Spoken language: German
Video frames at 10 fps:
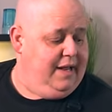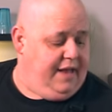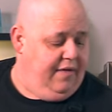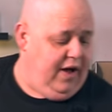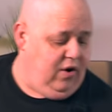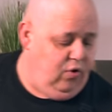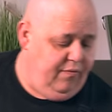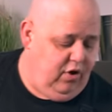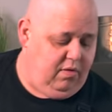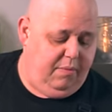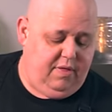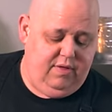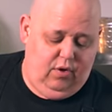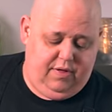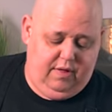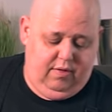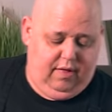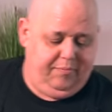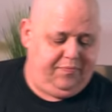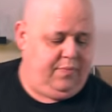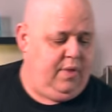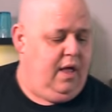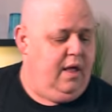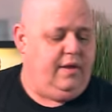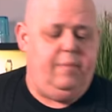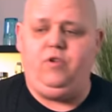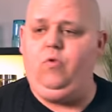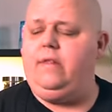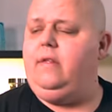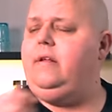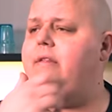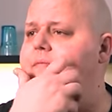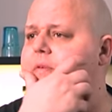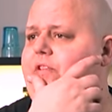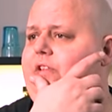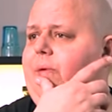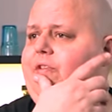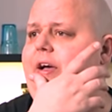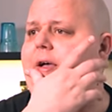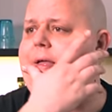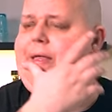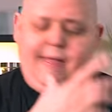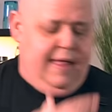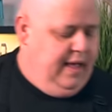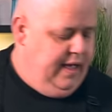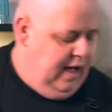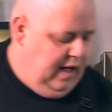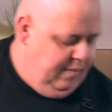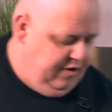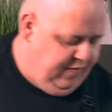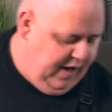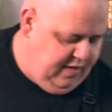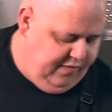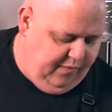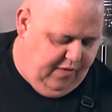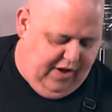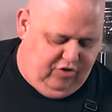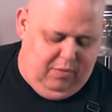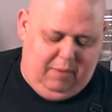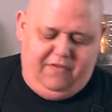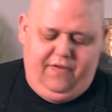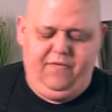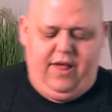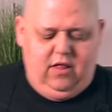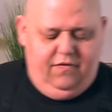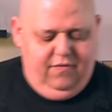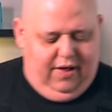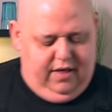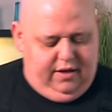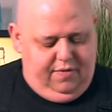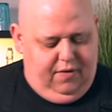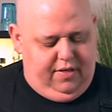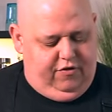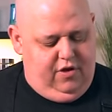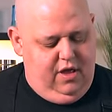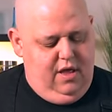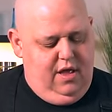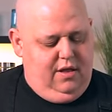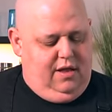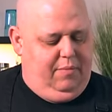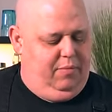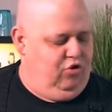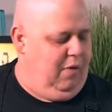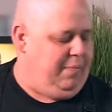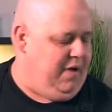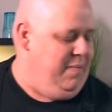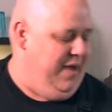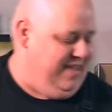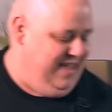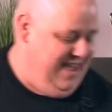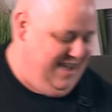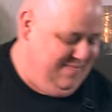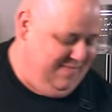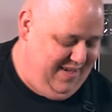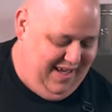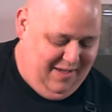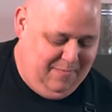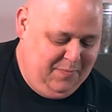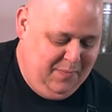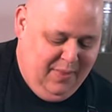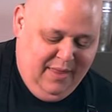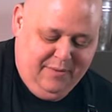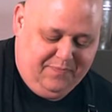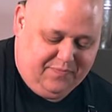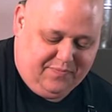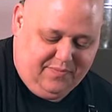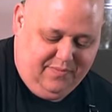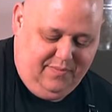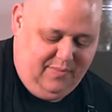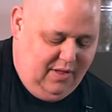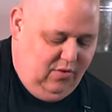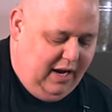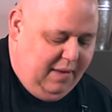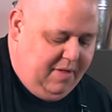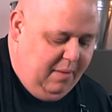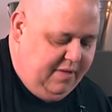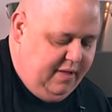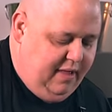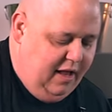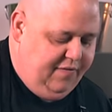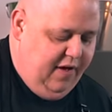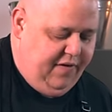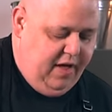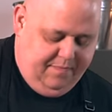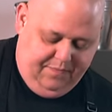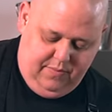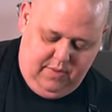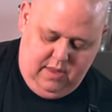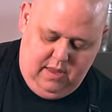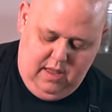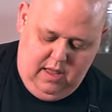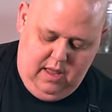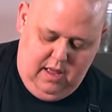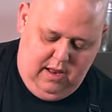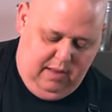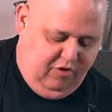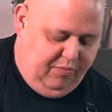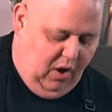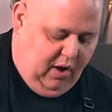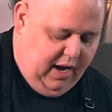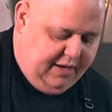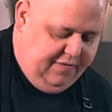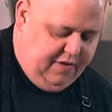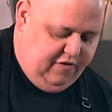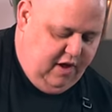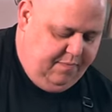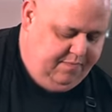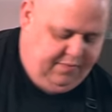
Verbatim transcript: Derweil rühren wir uns mal ein bisschen Söschen zusammen. Timmy, du hast das Rezept für mich, glaube ich, gell? Ja, aber ich weiß, wir fangen schon mal an mit 5 Esslöffeln Wasser, das weiß ich. Die haben wir nämlich schon mal abgemessen eben. Ne? So, dann gibt es da ein bisschen Salz, Pfeffer. Da bin ich mir auch relativ sicher.